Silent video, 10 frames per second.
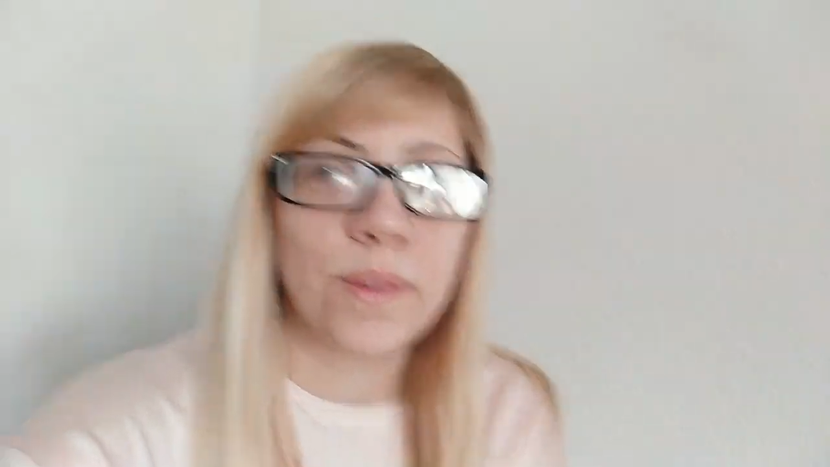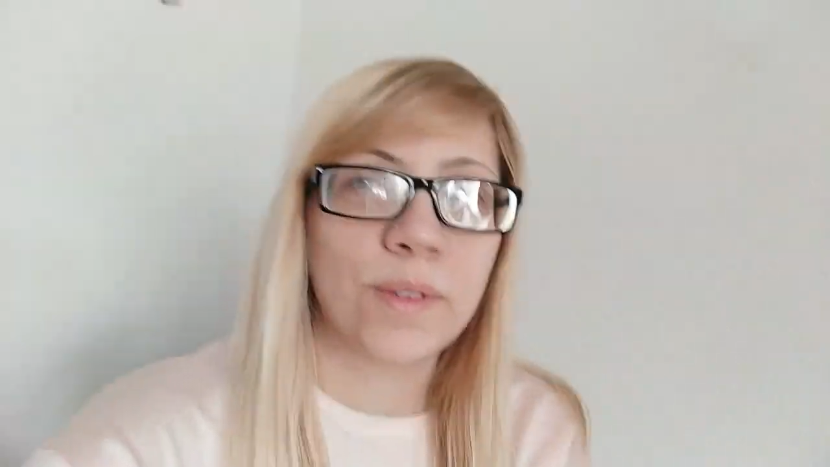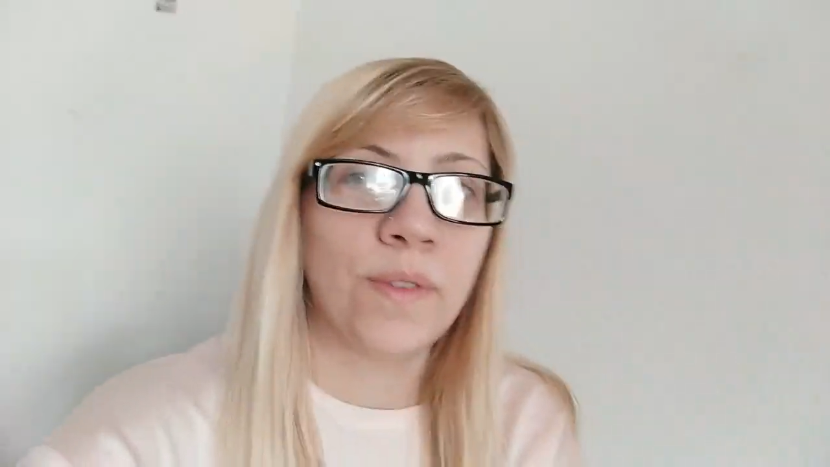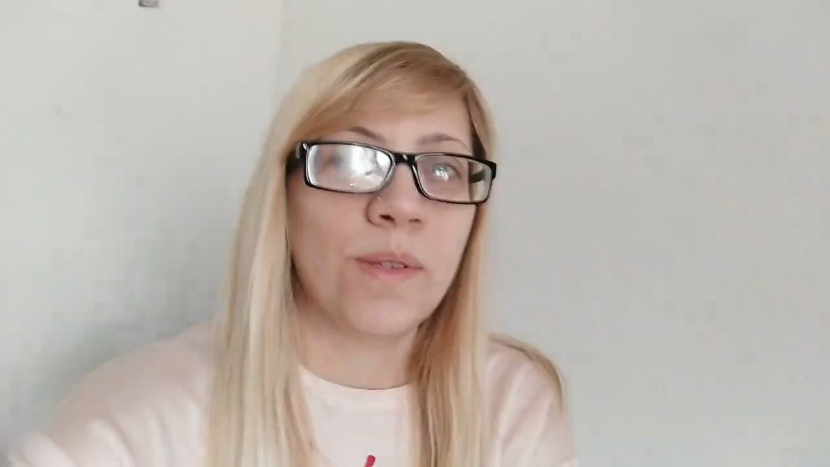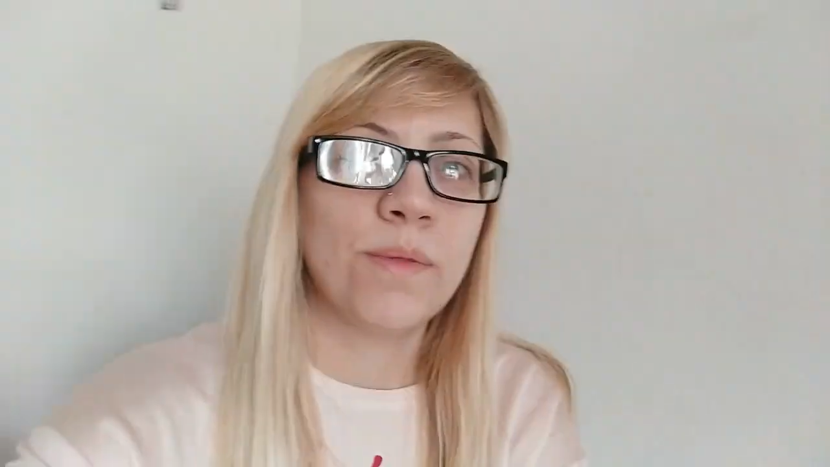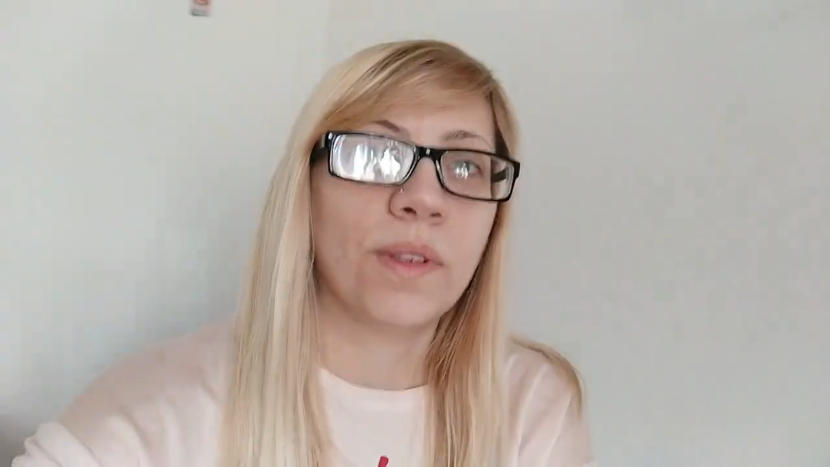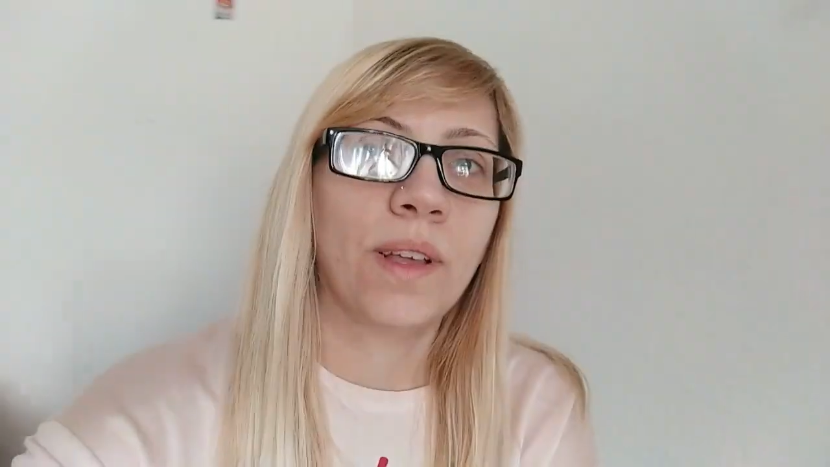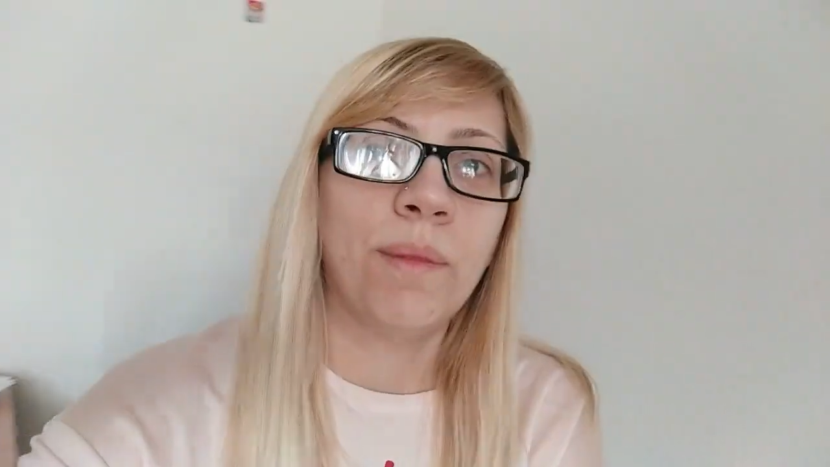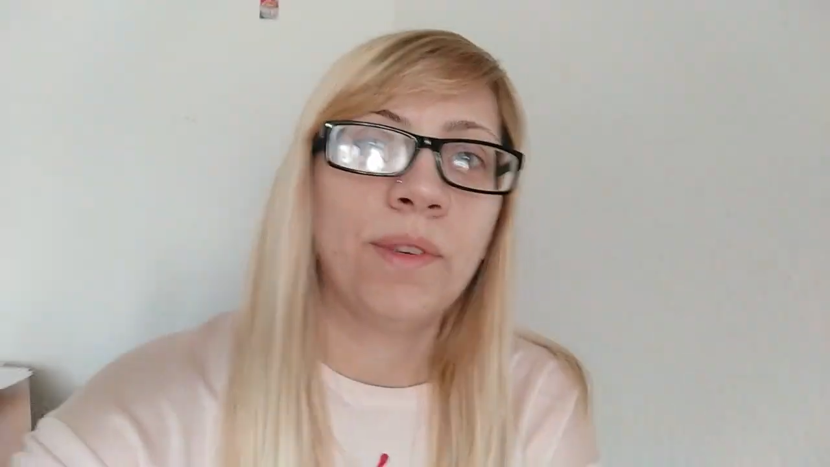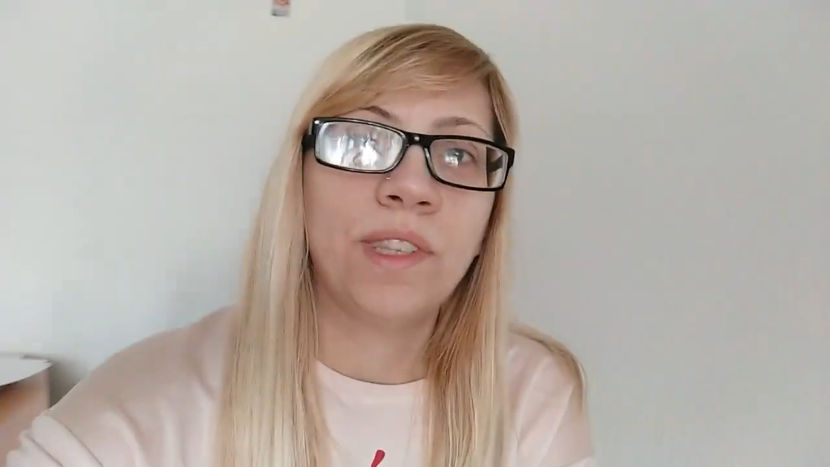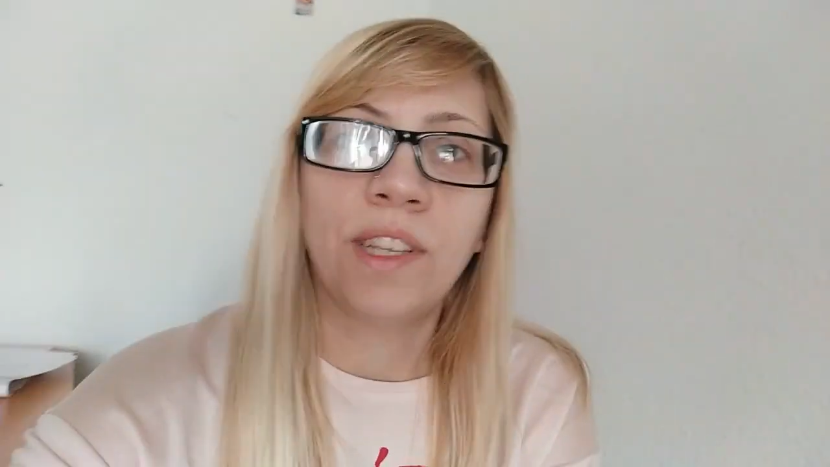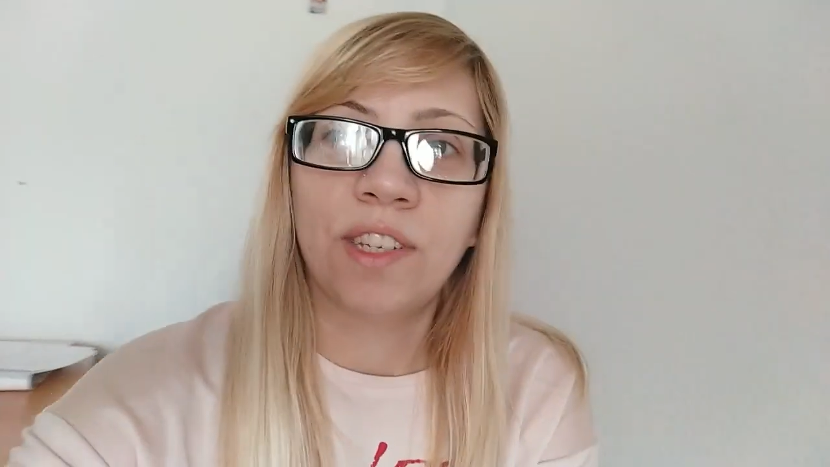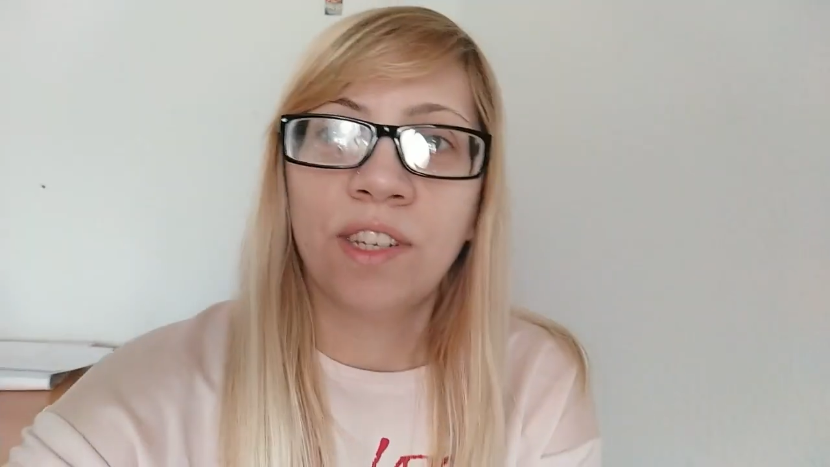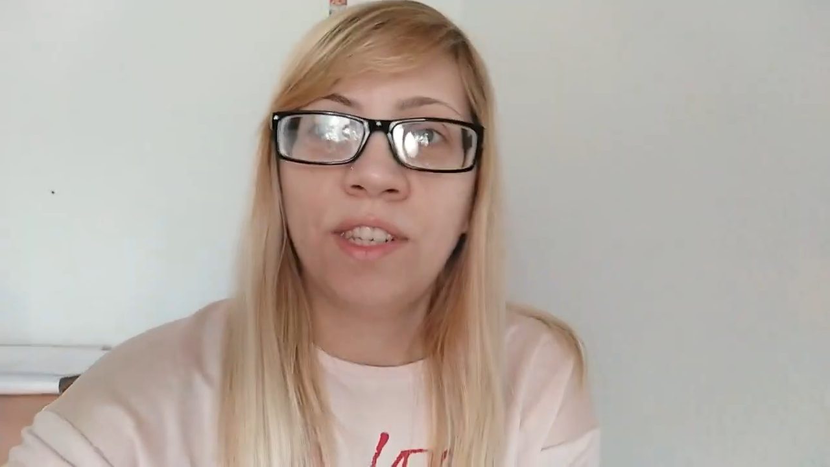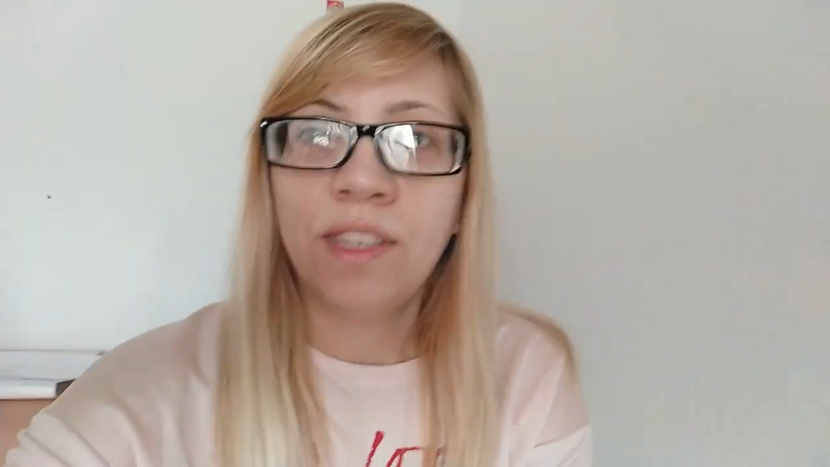то, что вернемся как обычно, в
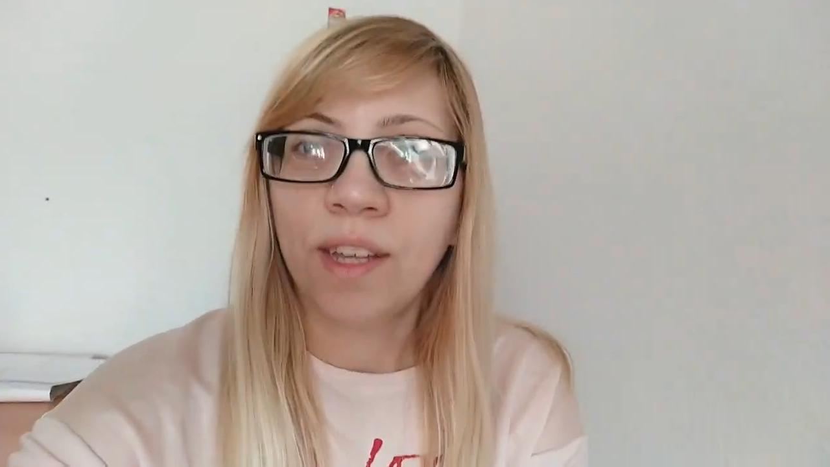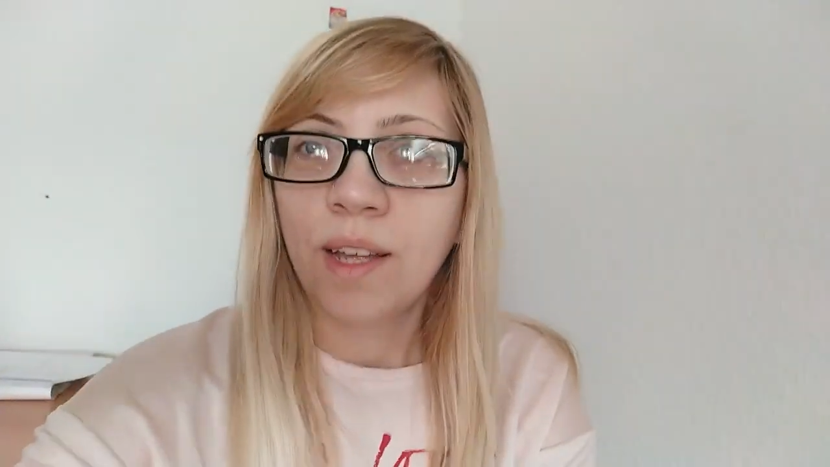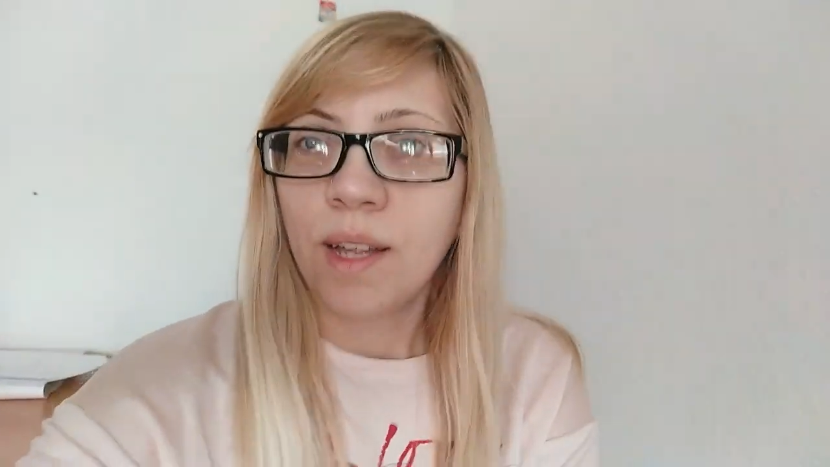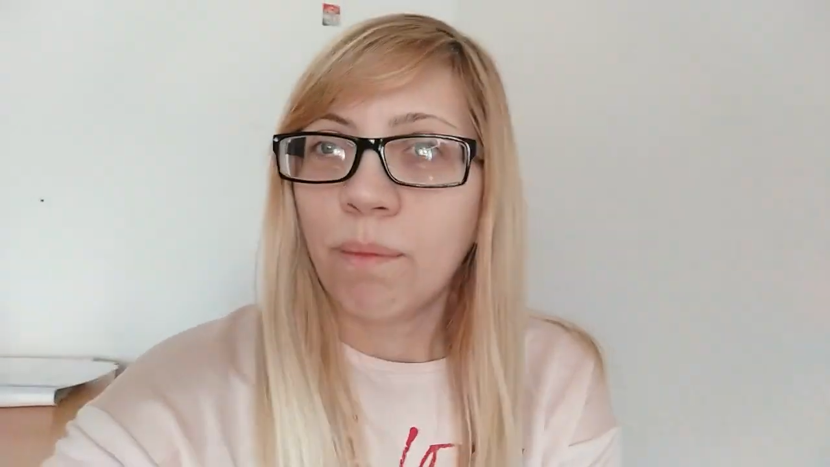нашей жизни.